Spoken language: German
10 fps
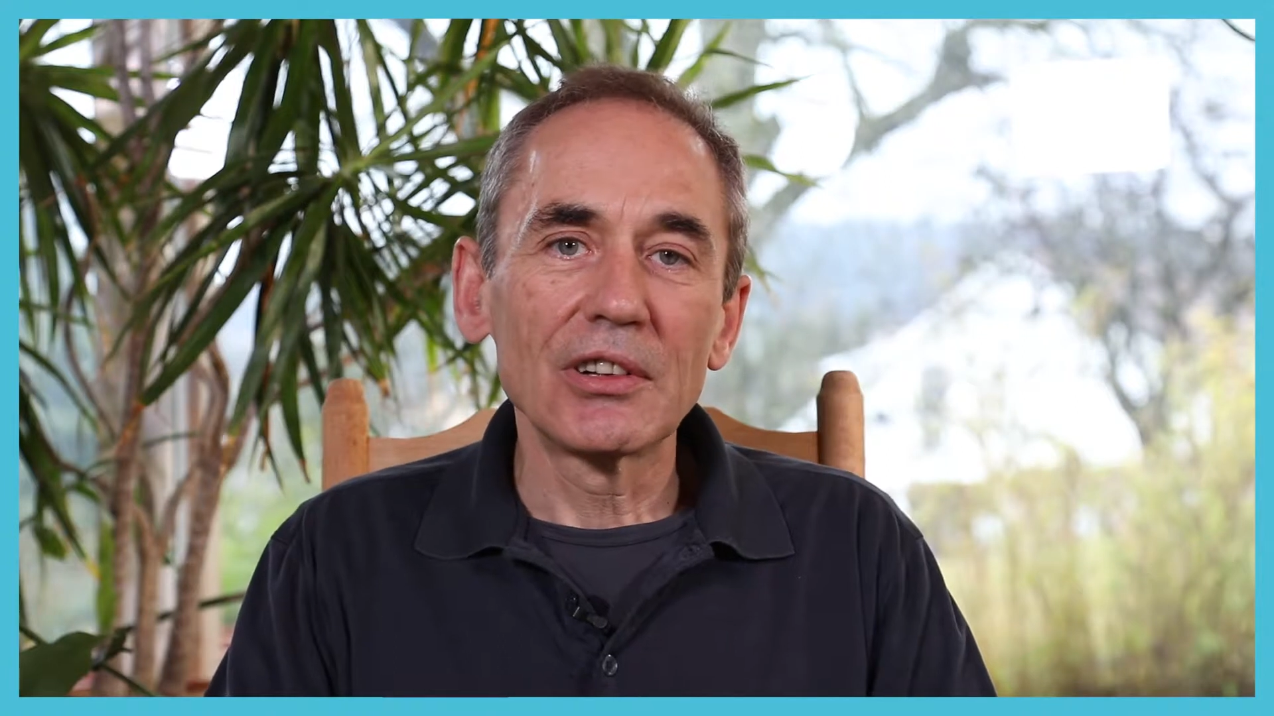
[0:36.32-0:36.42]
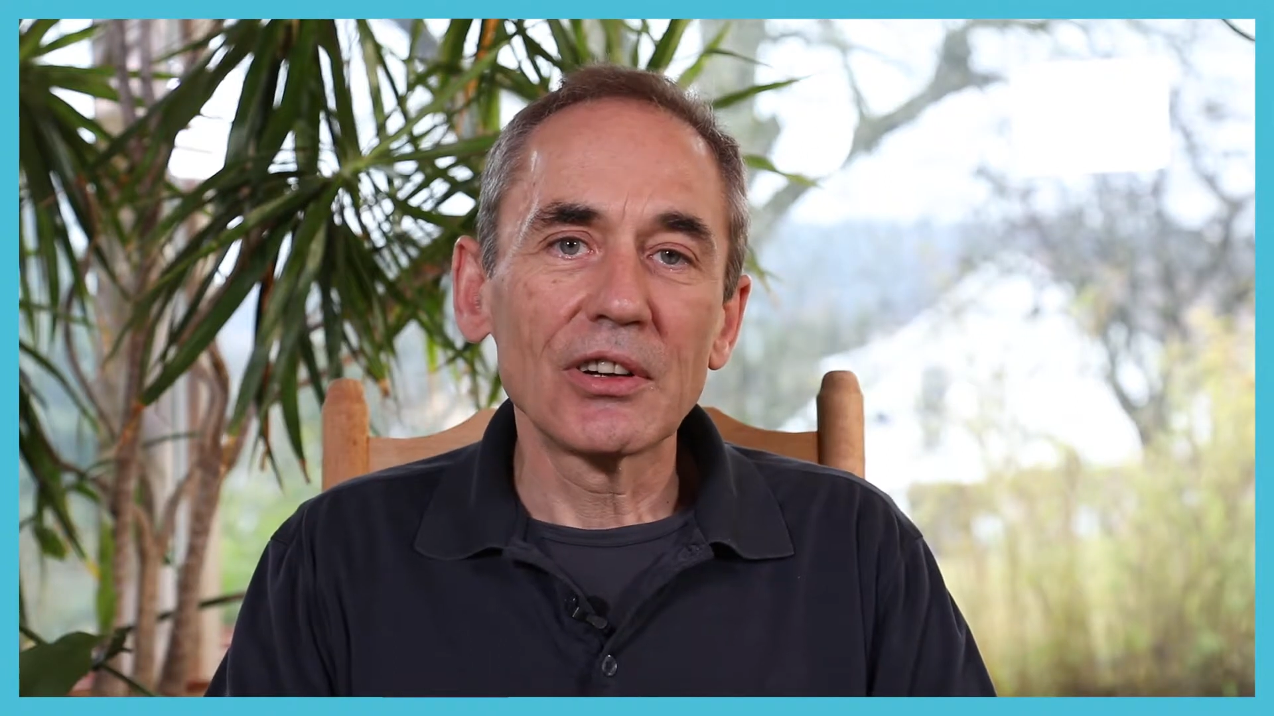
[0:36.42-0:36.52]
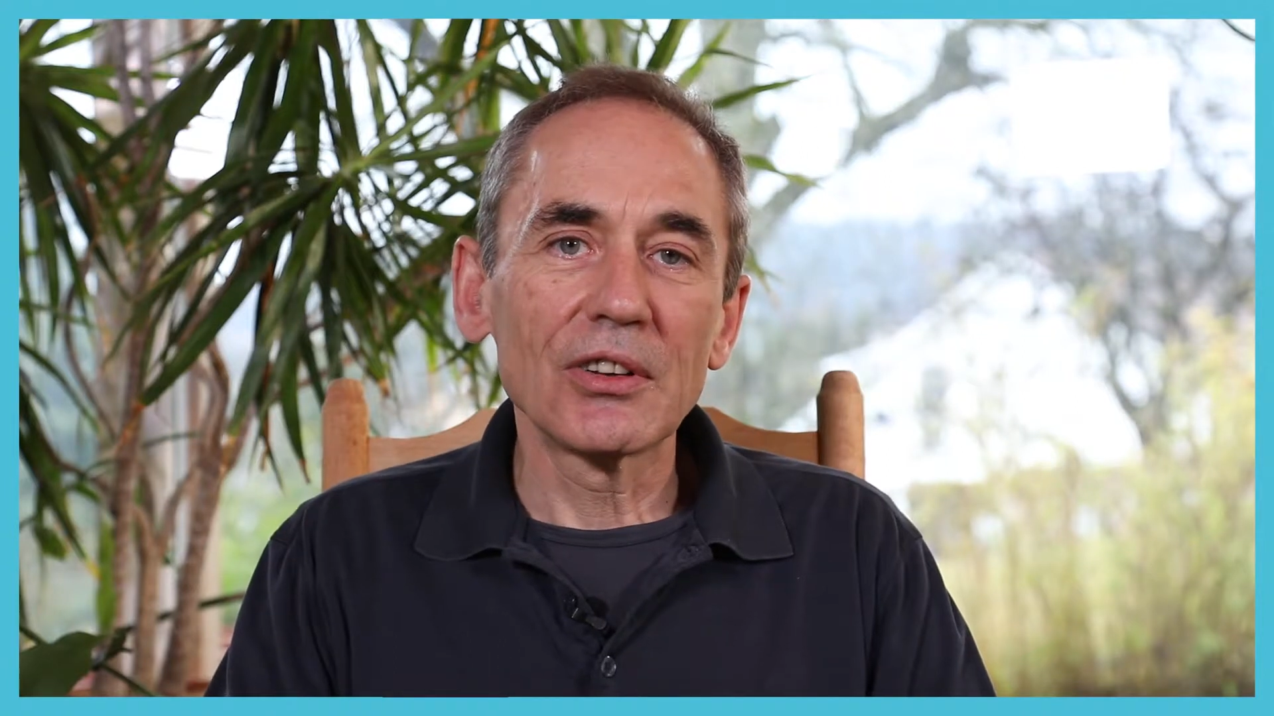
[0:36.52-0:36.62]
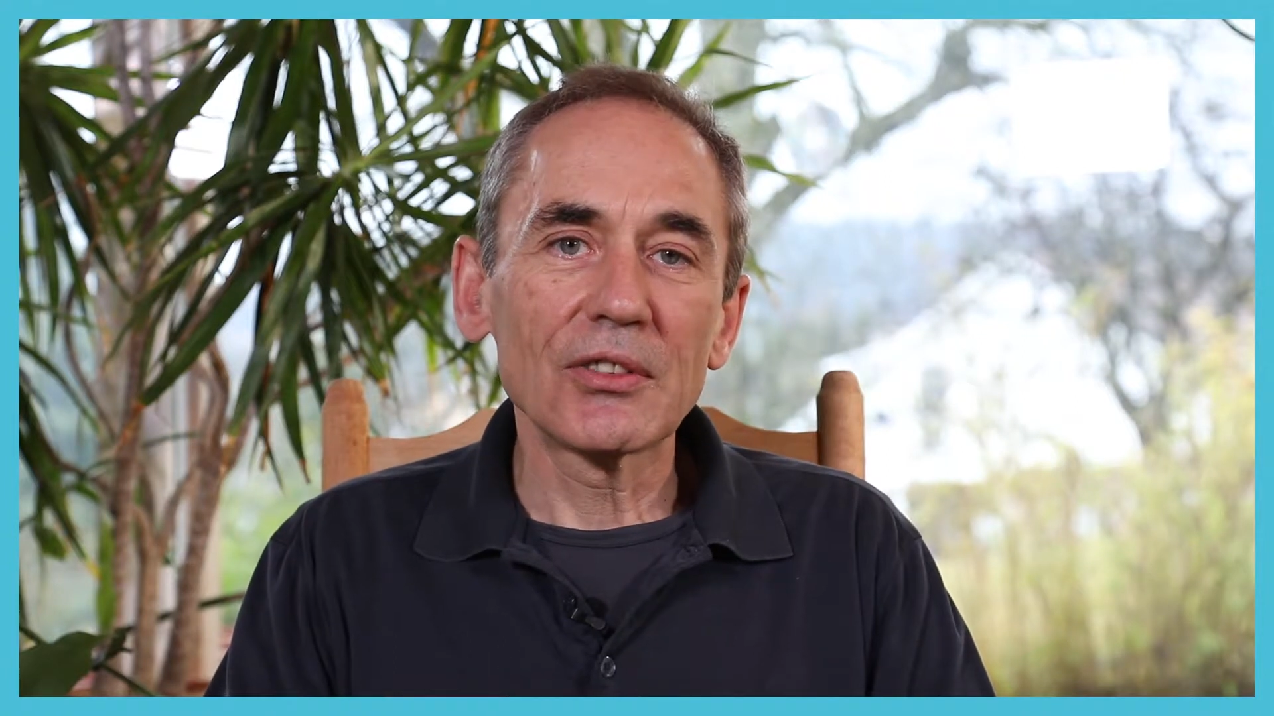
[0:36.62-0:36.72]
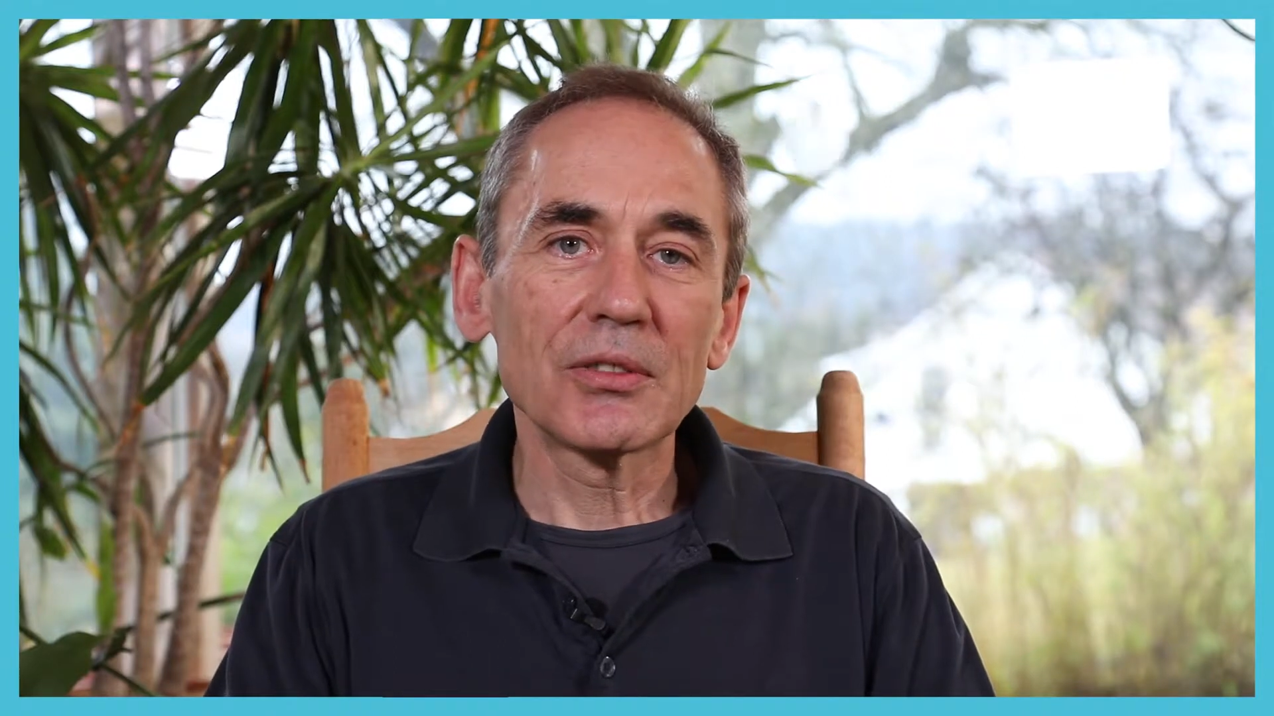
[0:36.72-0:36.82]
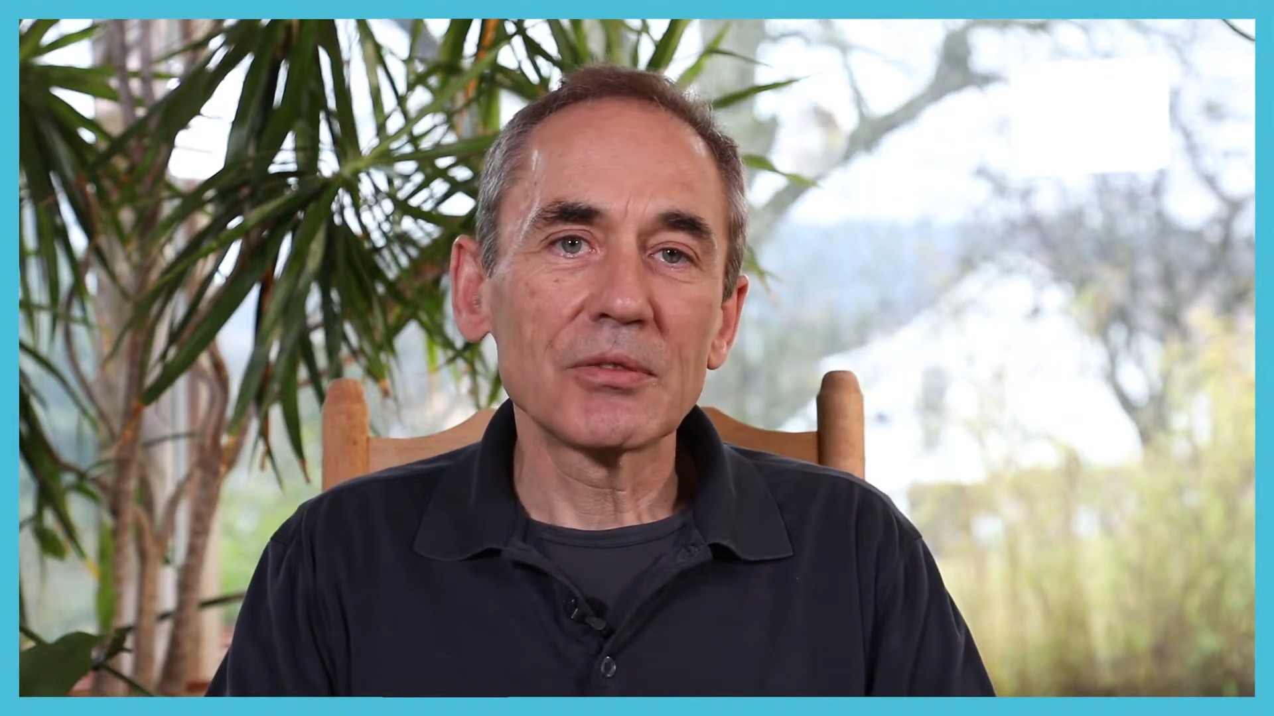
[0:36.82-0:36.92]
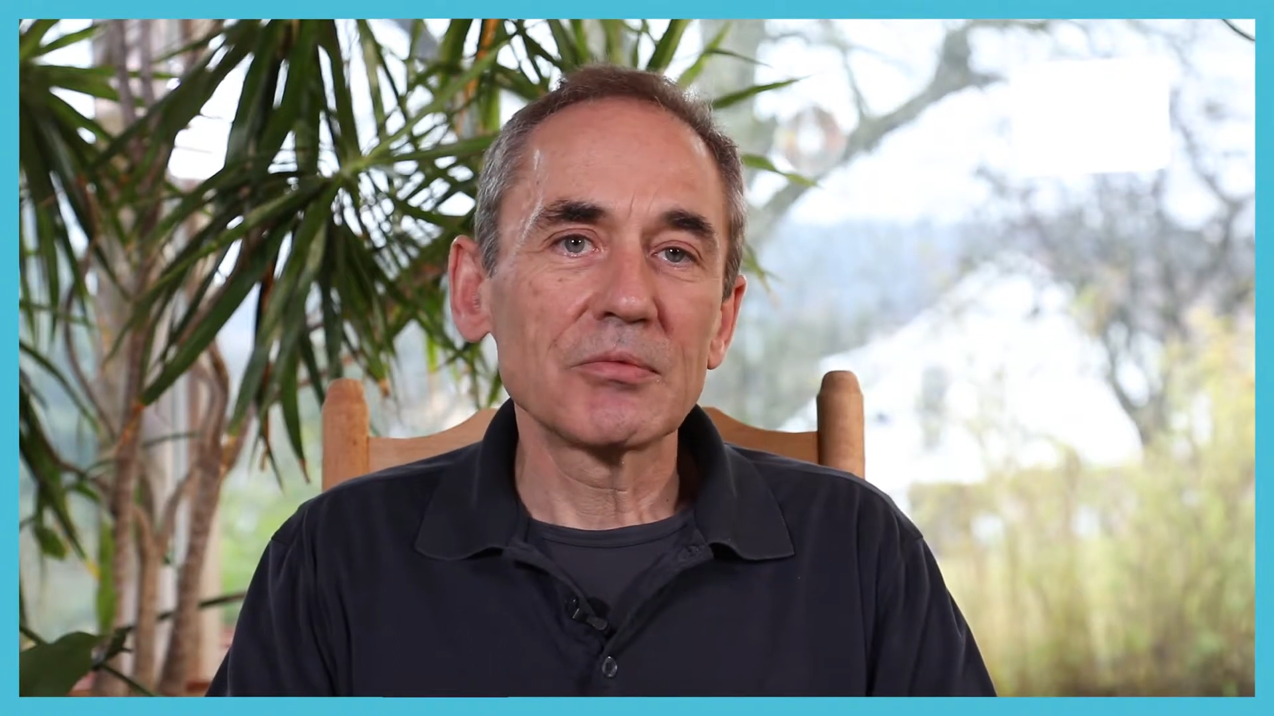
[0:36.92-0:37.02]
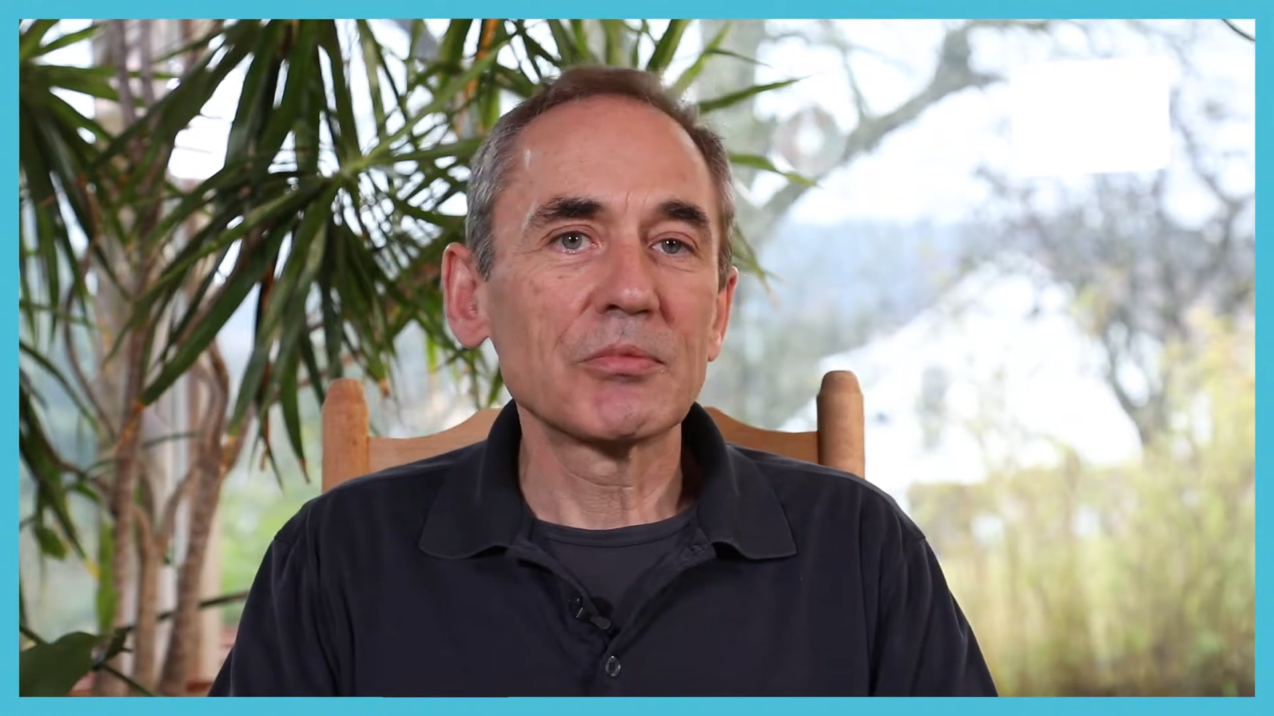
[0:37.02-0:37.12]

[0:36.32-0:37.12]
dass